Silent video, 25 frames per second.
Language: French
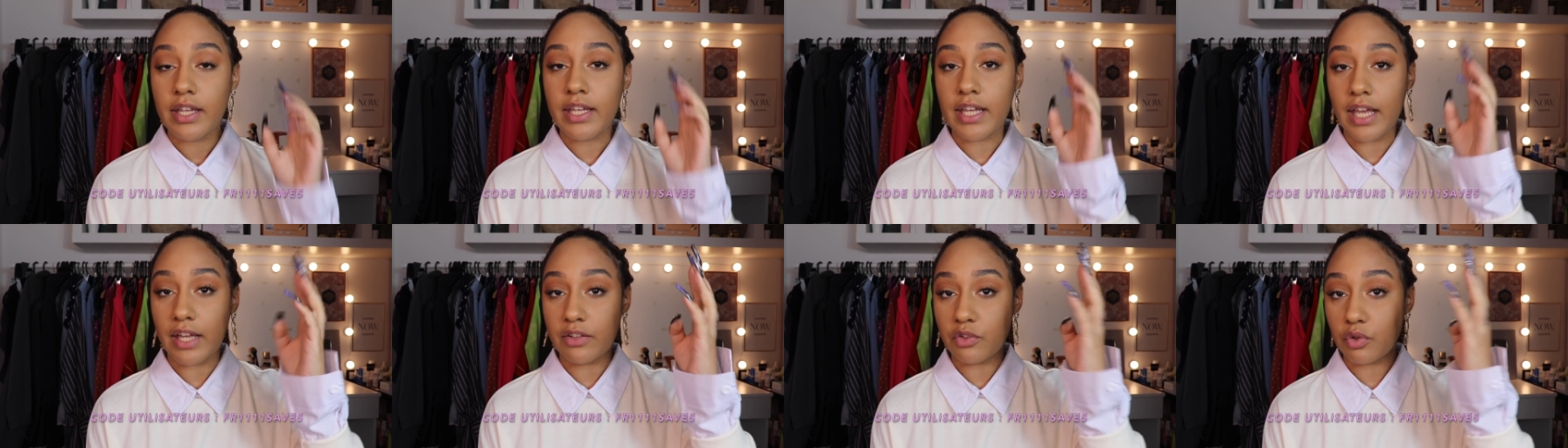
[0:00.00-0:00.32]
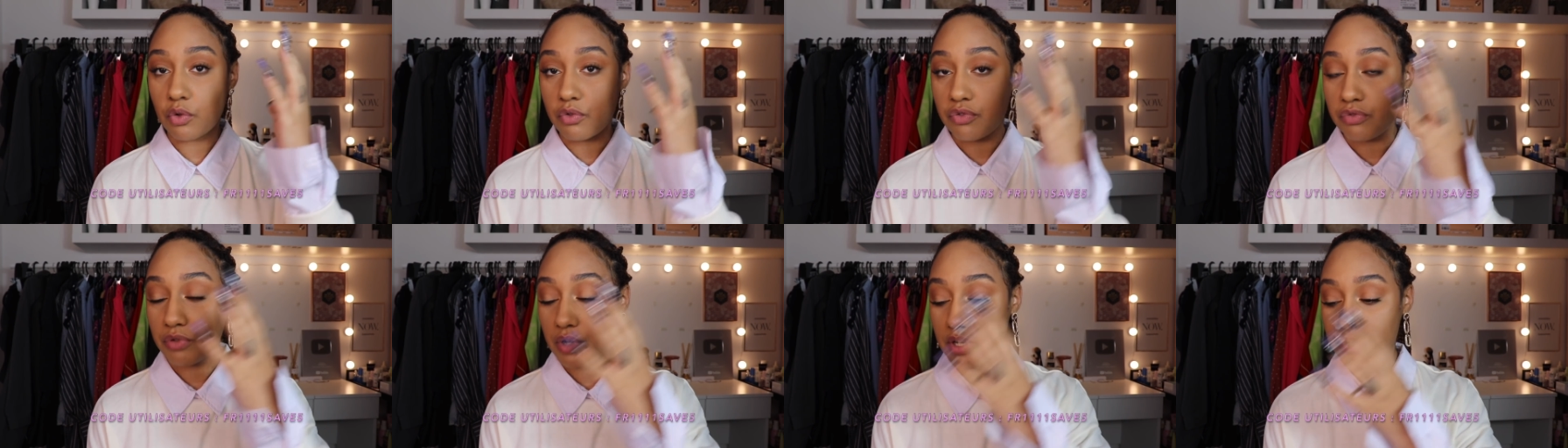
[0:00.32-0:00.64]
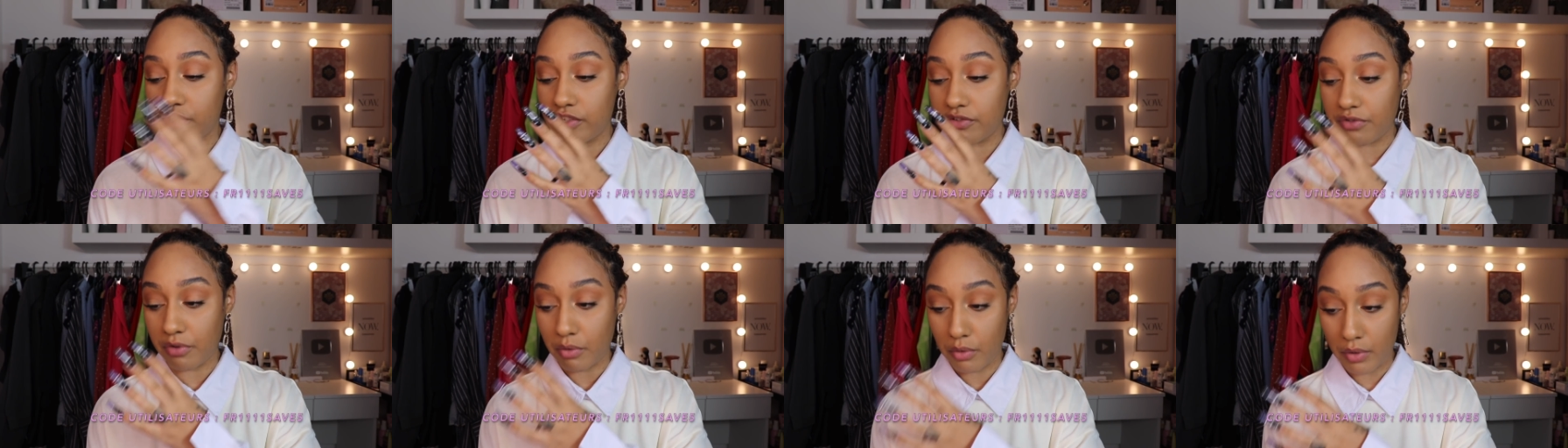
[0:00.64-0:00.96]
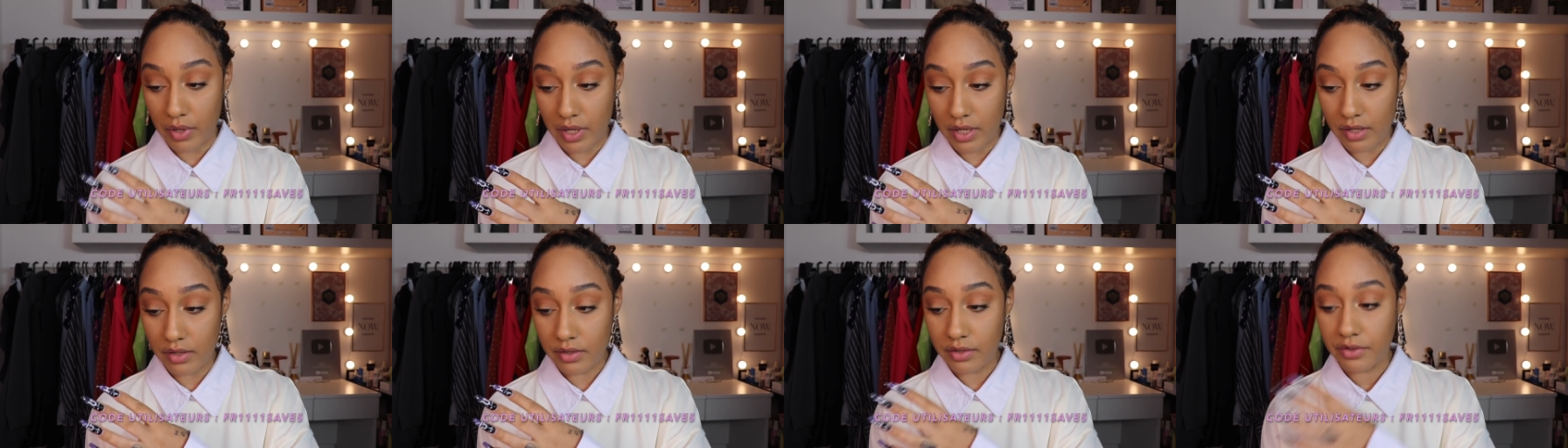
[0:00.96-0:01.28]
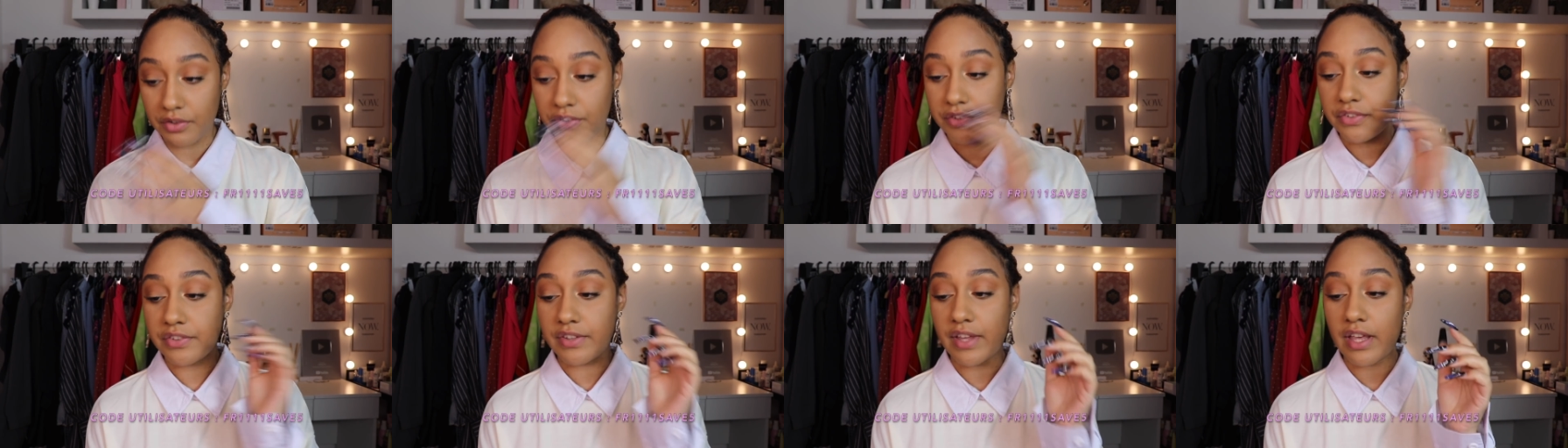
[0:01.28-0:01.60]
4 fois le chiffre 1,
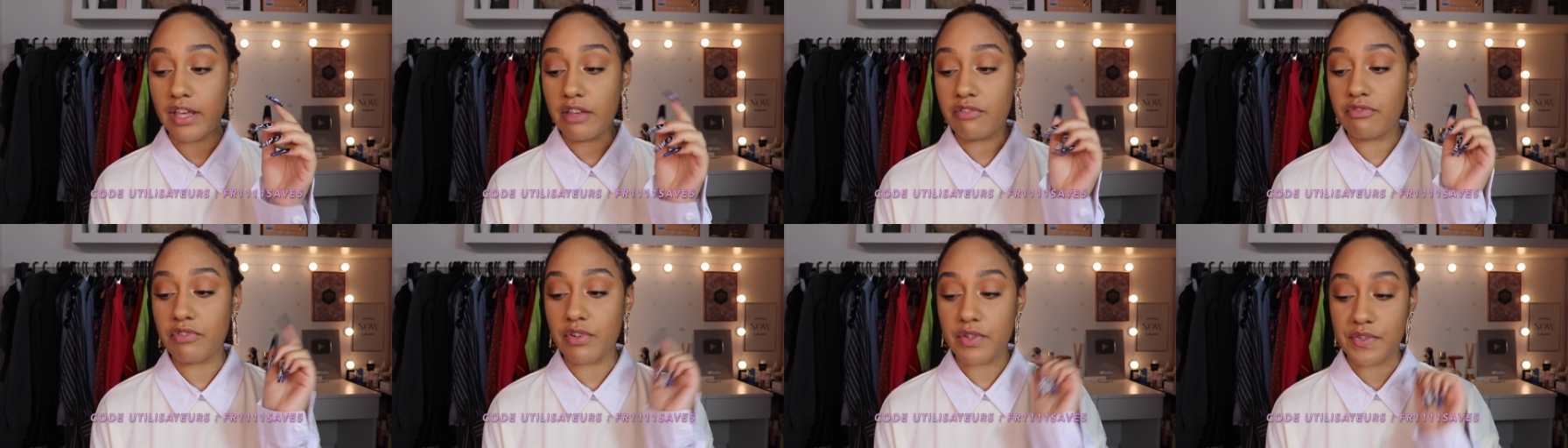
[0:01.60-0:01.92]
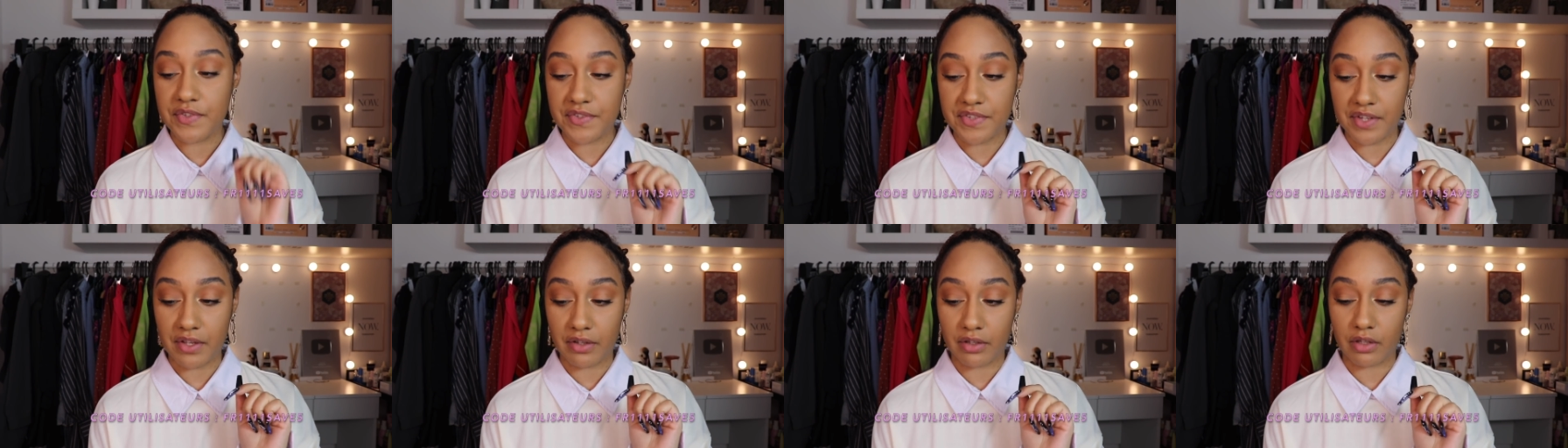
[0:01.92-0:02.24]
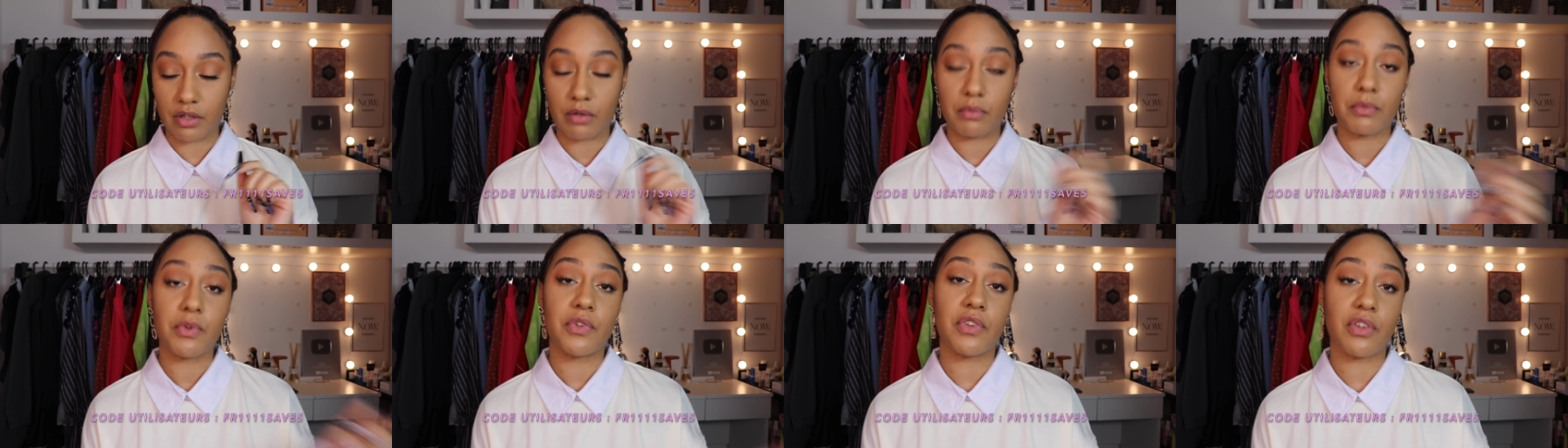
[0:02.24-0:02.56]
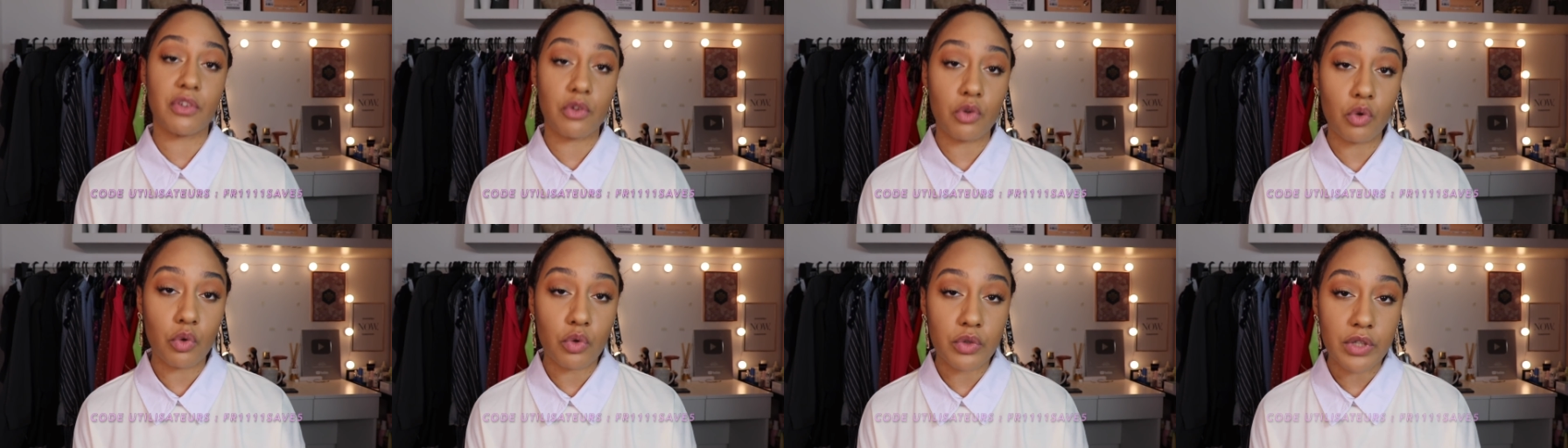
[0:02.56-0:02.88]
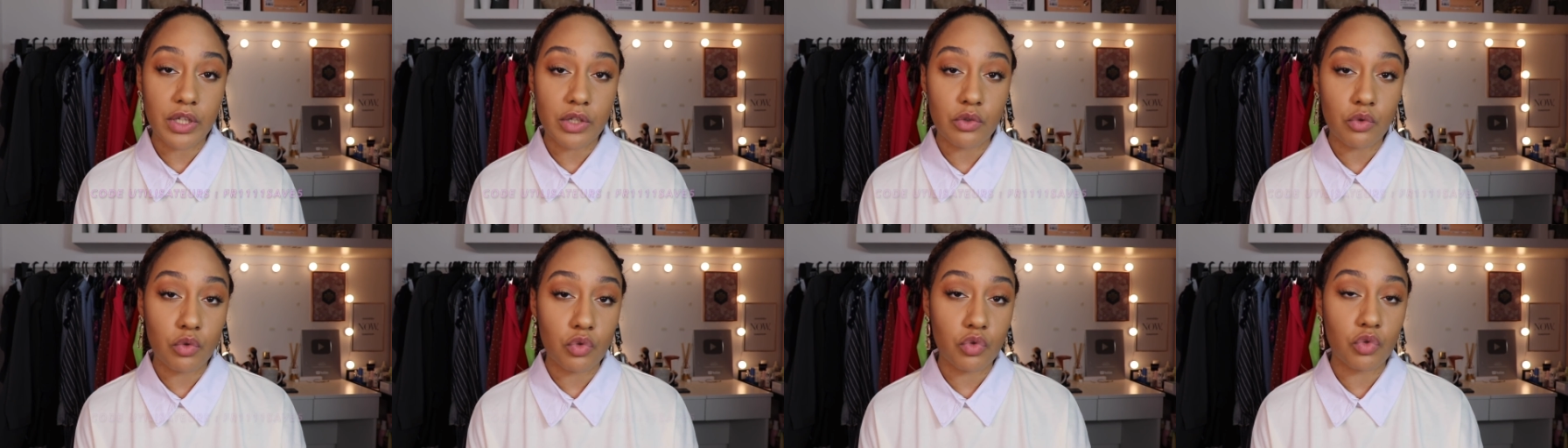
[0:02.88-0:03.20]
save 5. 5 euros de
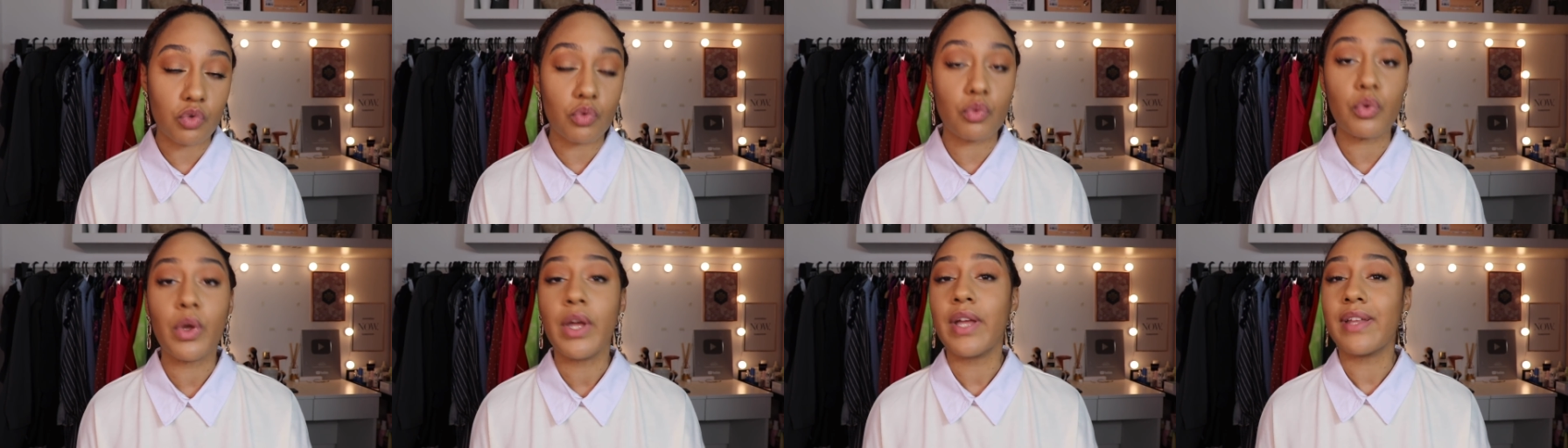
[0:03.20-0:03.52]
réduction